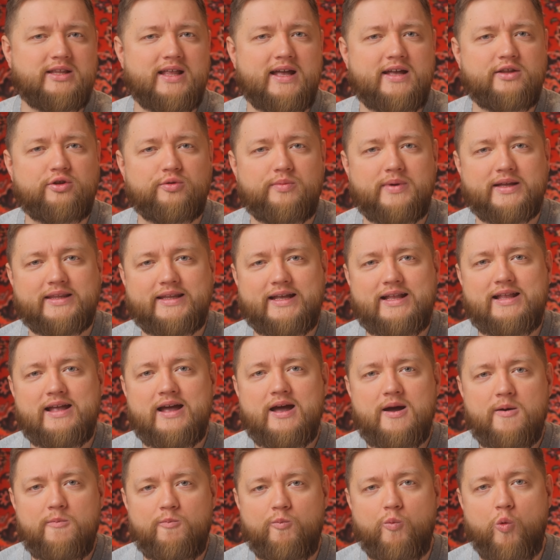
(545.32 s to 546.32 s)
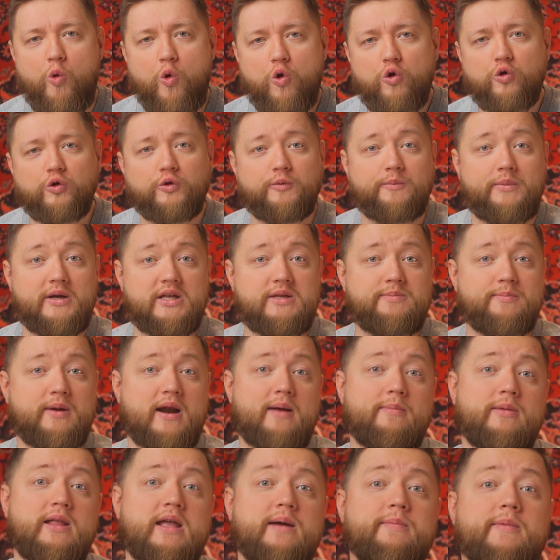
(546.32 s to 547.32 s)
на эту модель могут быть
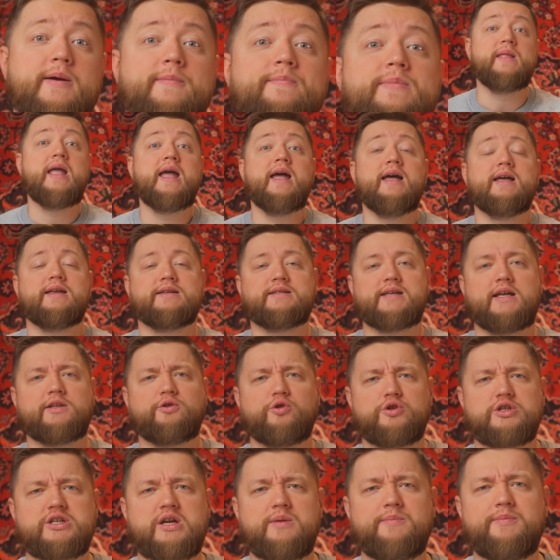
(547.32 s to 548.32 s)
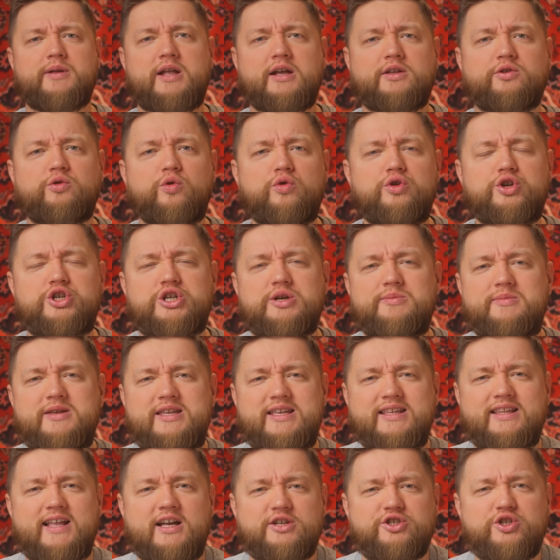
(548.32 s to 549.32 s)
проблемы. Зато с комплектующими
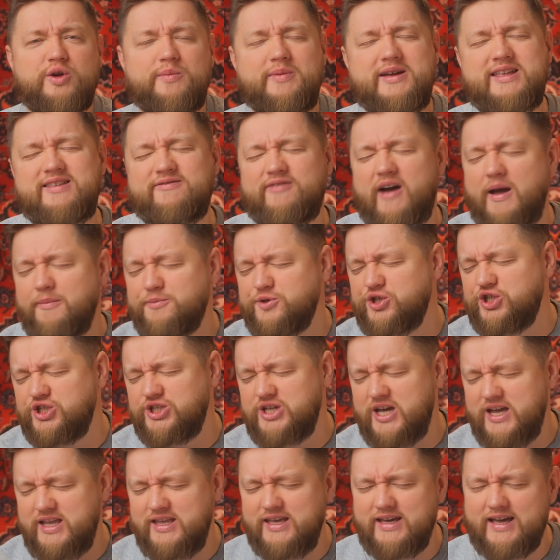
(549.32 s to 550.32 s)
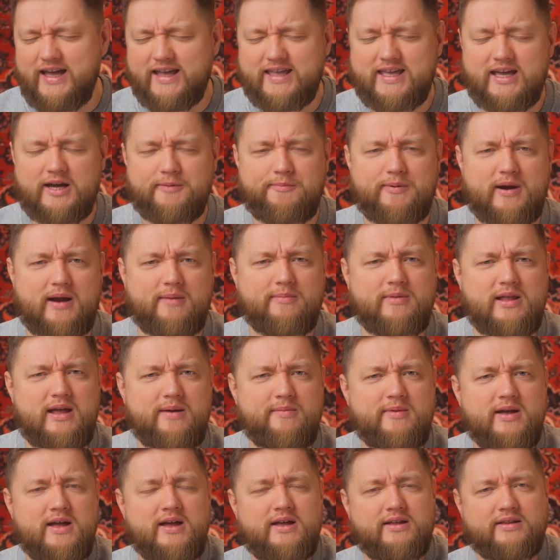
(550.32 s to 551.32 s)
не должно быть вообще никаких
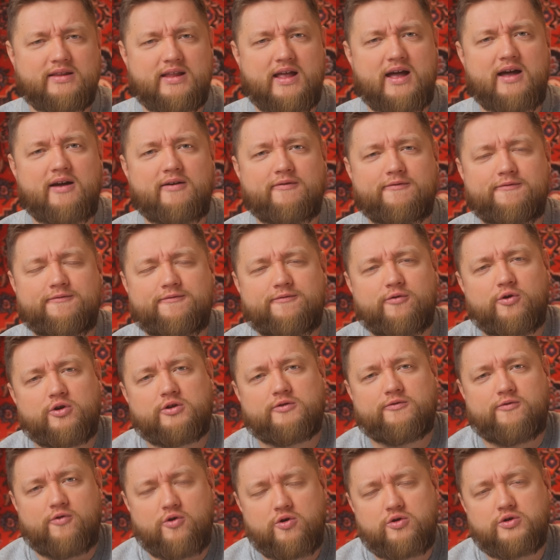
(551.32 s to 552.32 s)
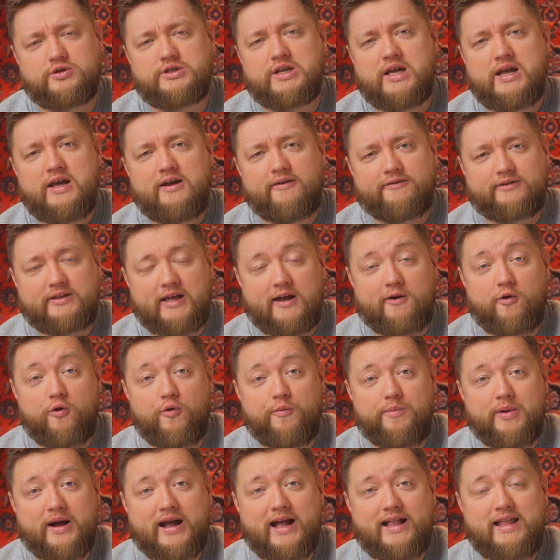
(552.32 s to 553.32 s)
проблем на Ford Focus
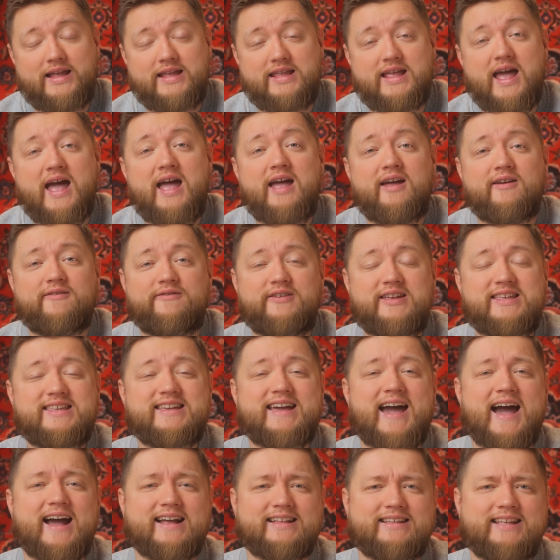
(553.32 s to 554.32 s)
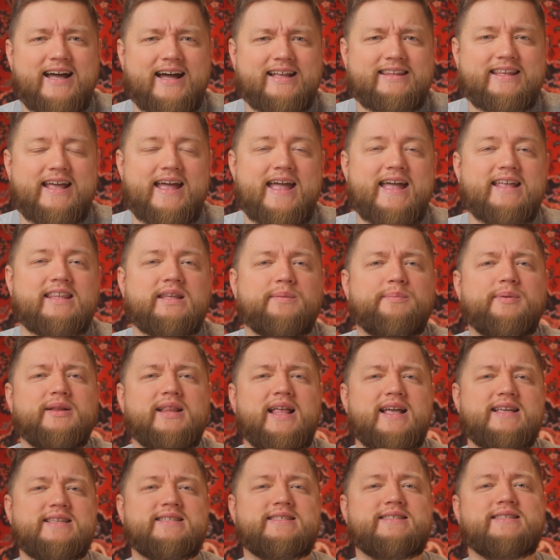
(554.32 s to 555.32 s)
второго поколения. Ведь когда-то это
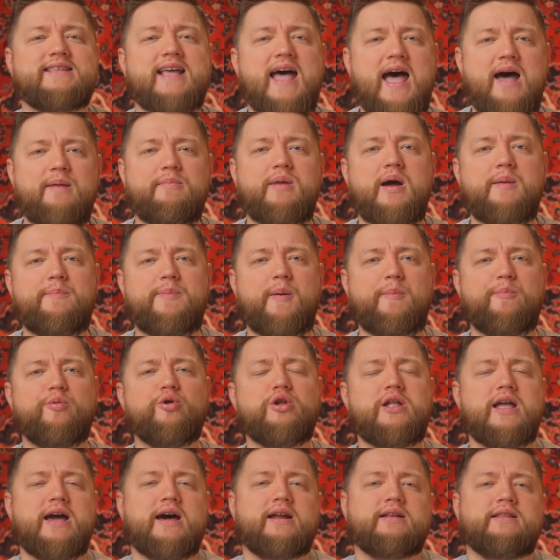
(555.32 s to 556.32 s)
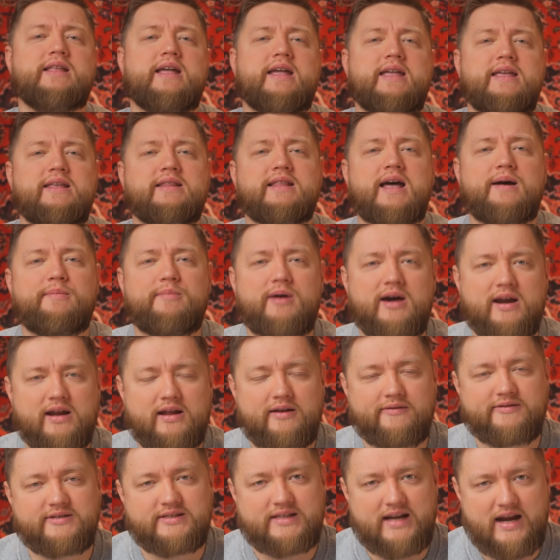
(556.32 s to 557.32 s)
была самая популярная
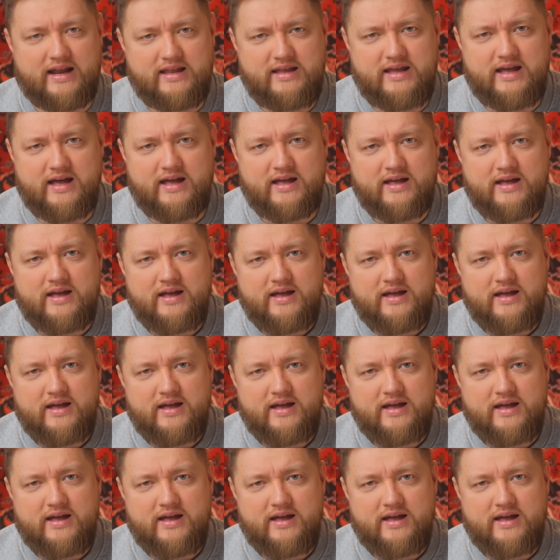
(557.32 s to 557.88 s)
иномарка в стране,